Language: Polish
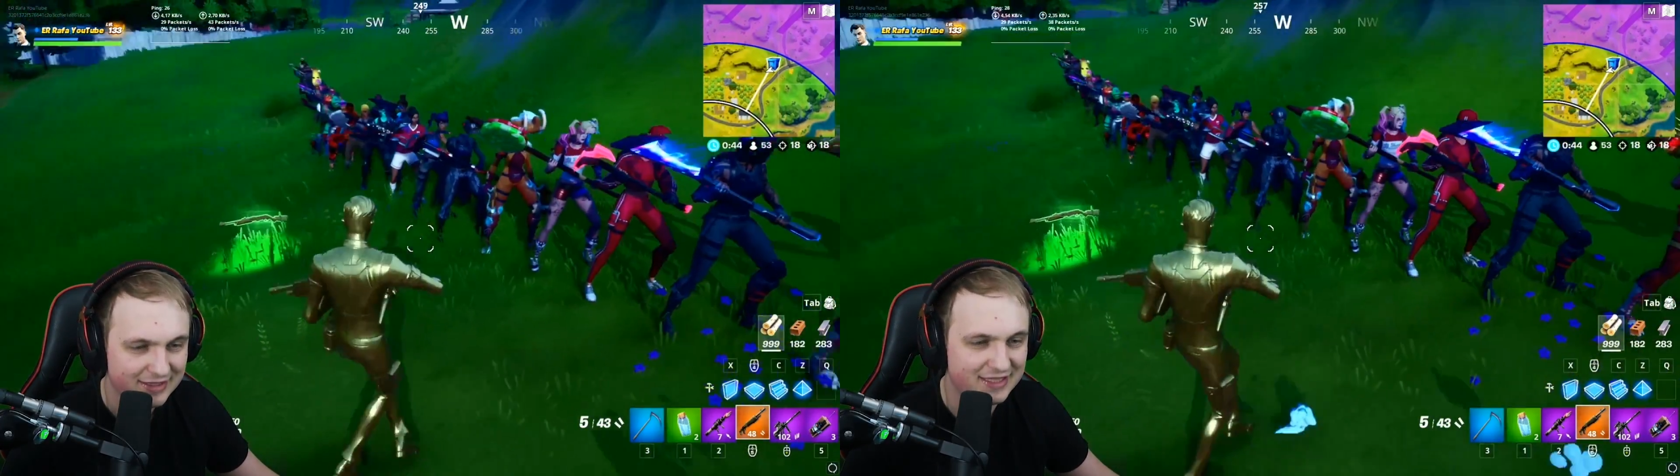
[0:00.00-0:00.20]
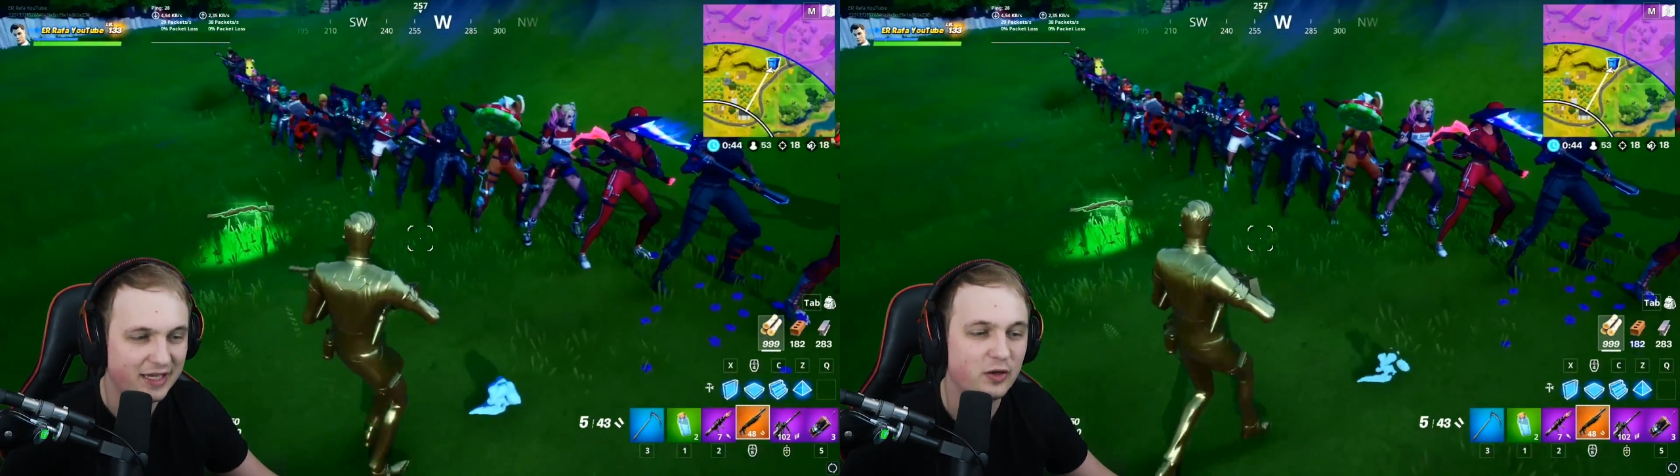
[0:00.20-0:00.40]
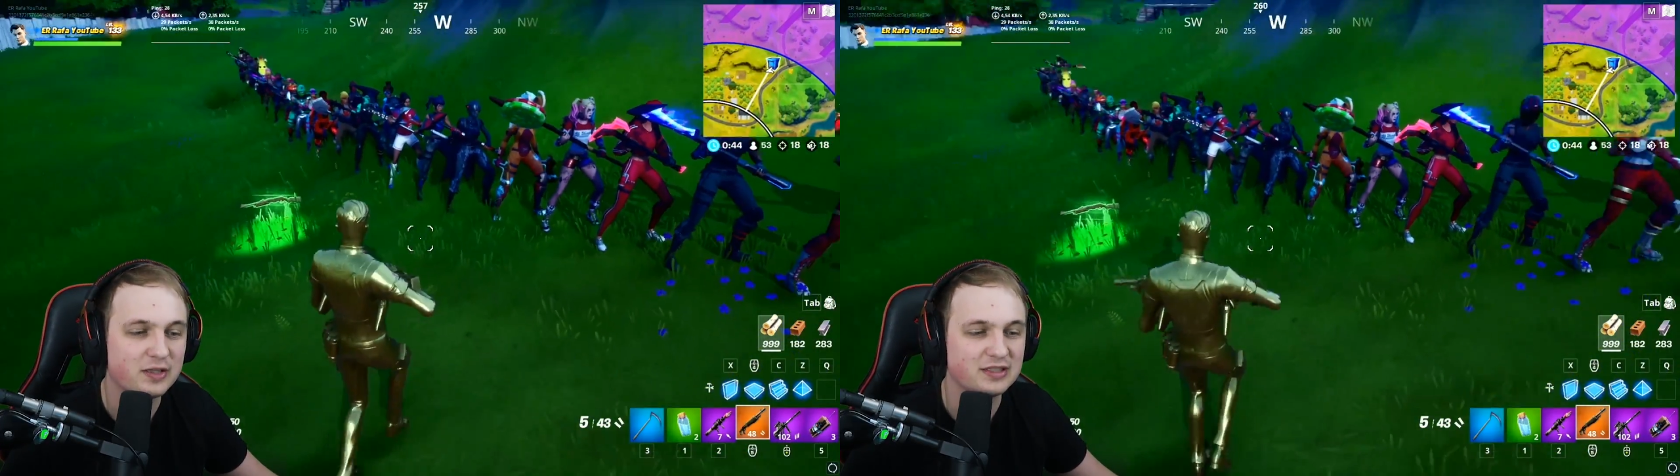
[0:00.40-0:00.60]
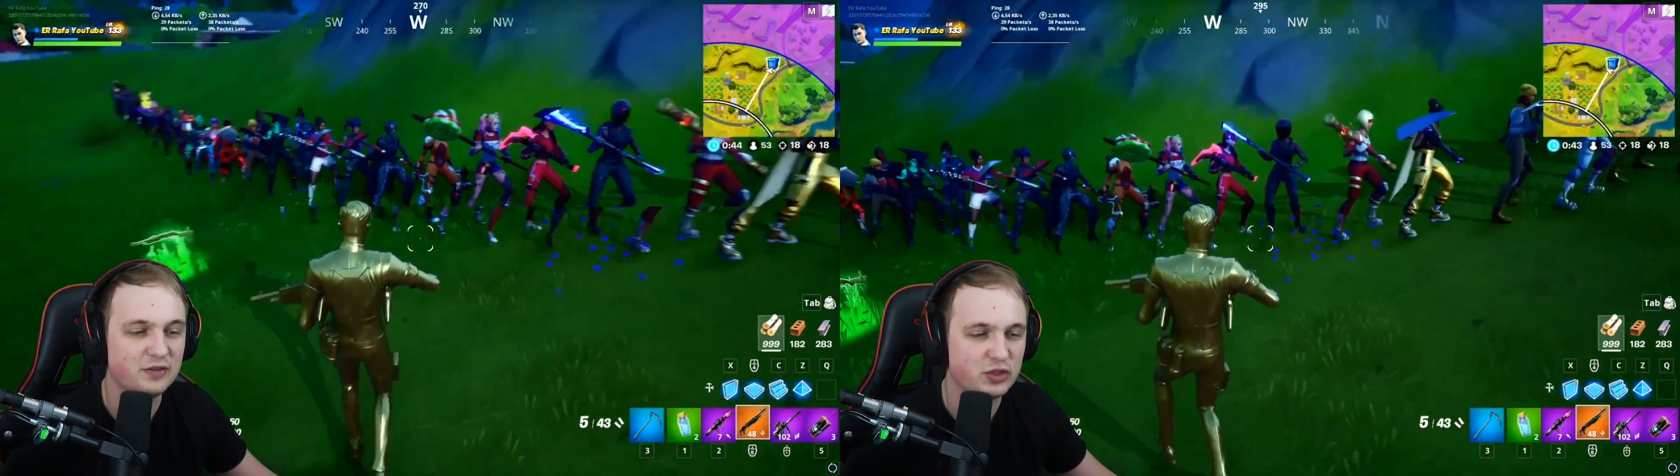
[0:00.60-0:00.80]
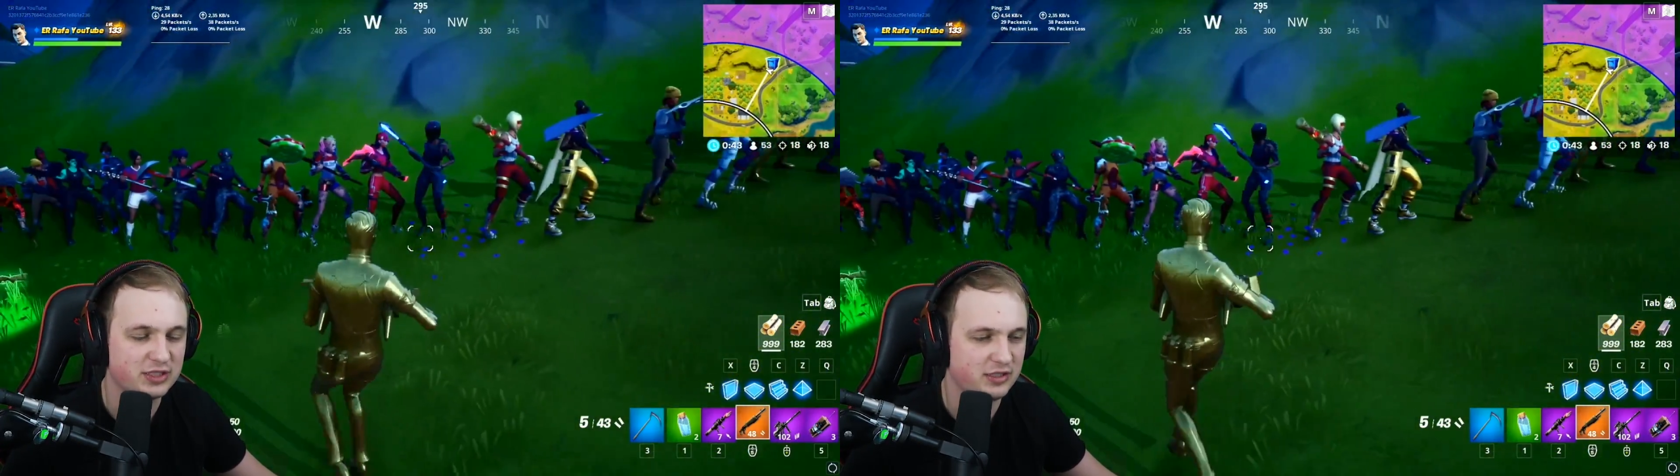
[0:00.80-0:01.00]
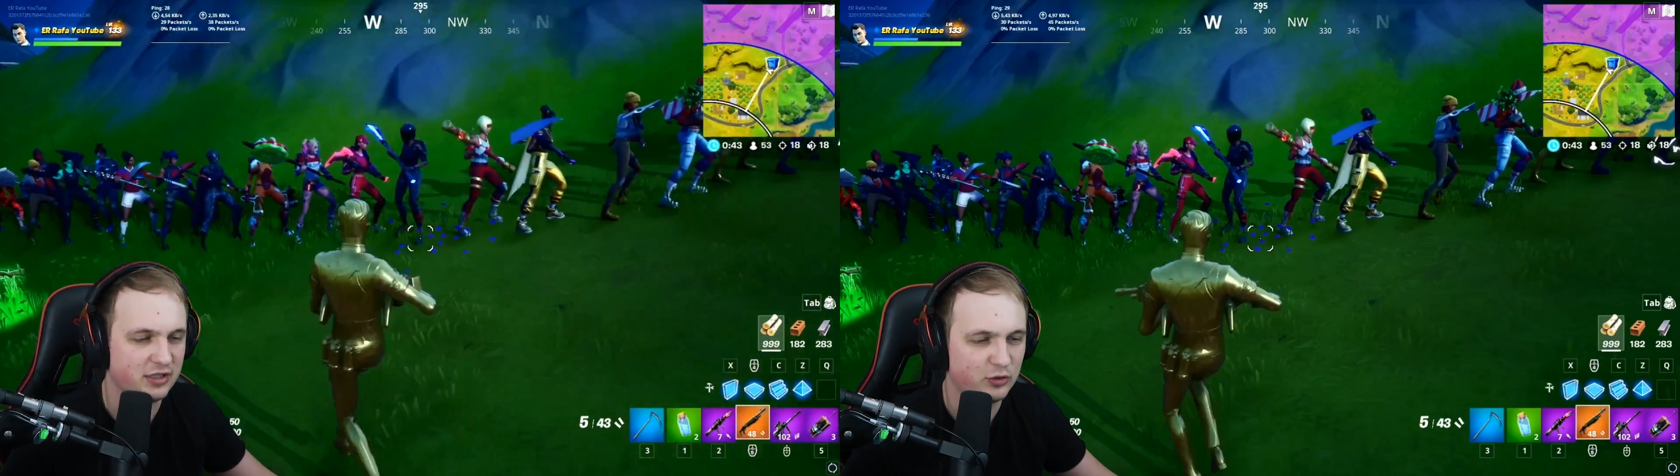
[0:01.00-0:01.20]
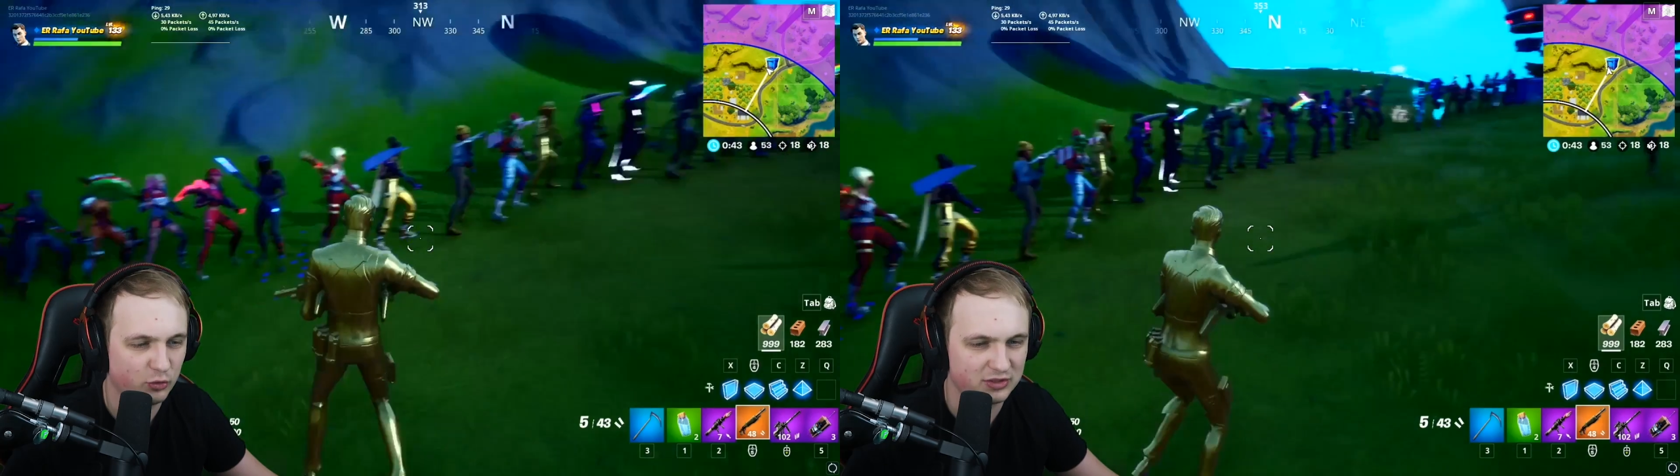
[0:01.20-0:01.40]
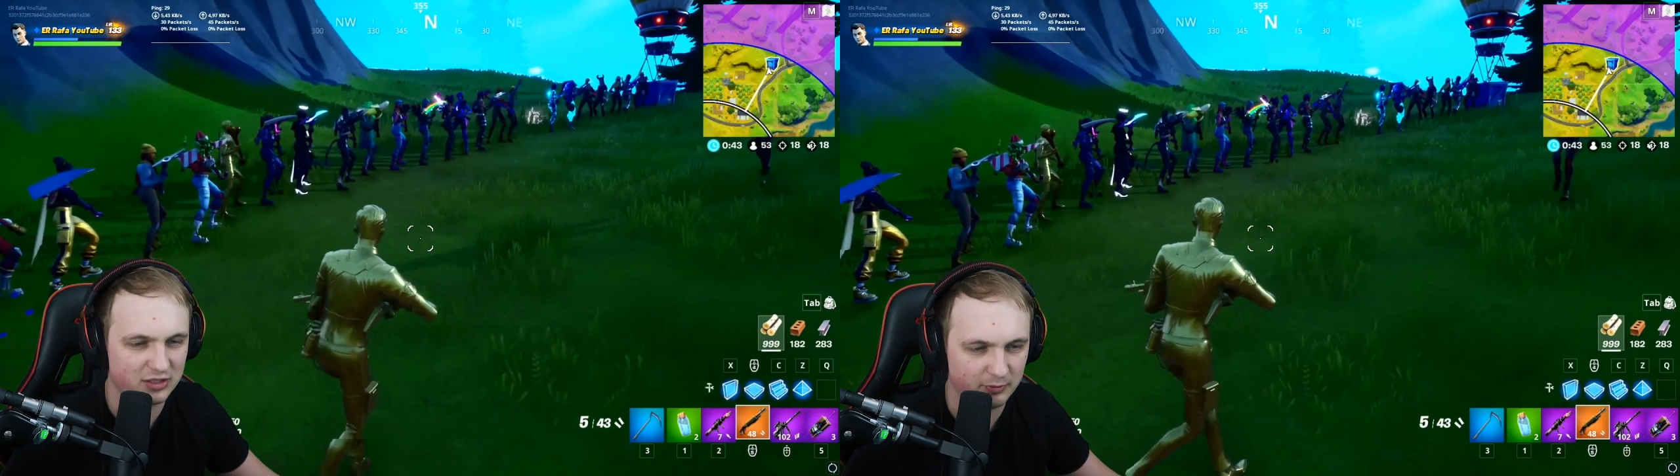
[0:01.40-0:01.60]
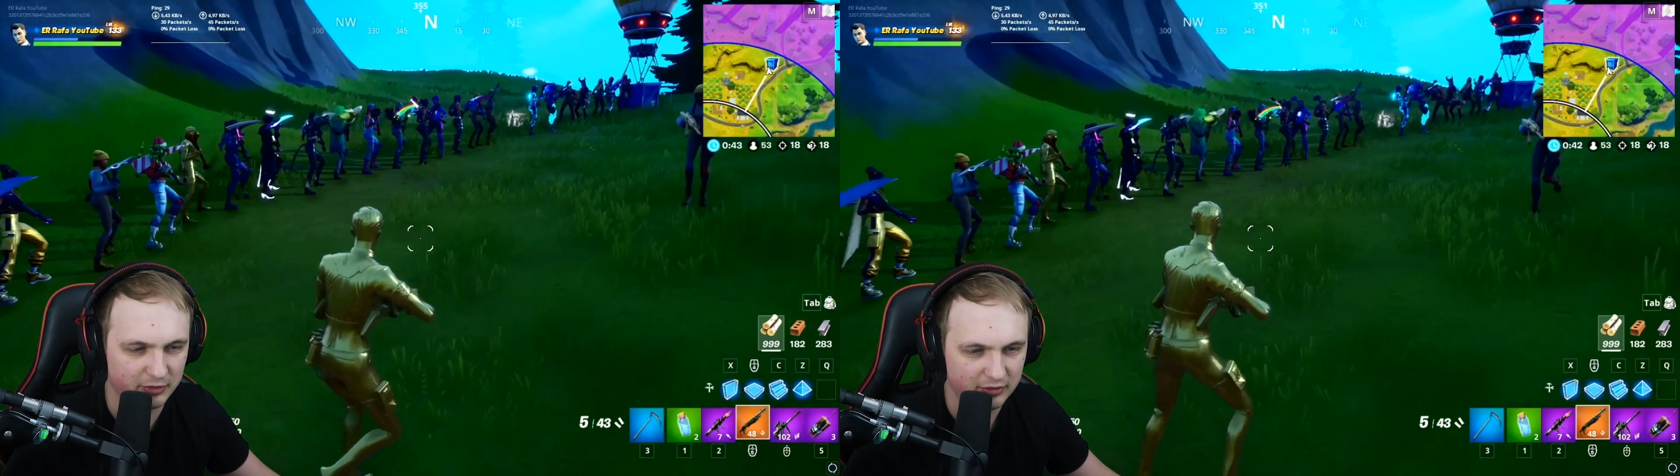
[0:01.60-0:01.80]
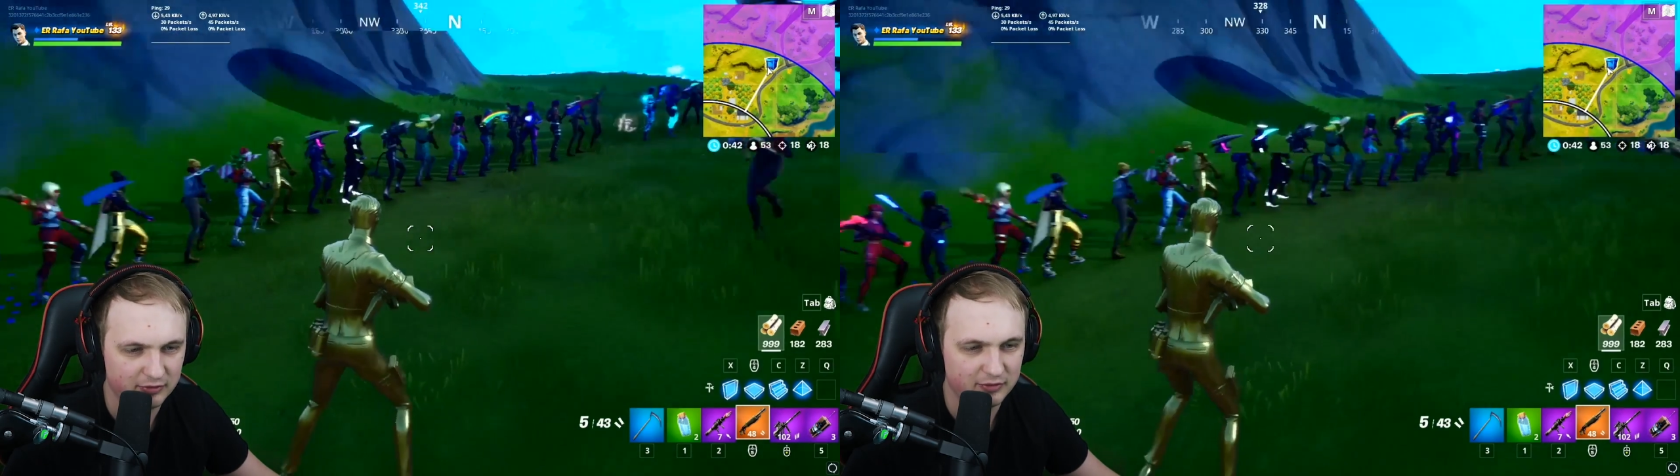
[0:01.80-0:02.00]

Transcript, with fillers: Z tej okazji wszyscy niech kucną.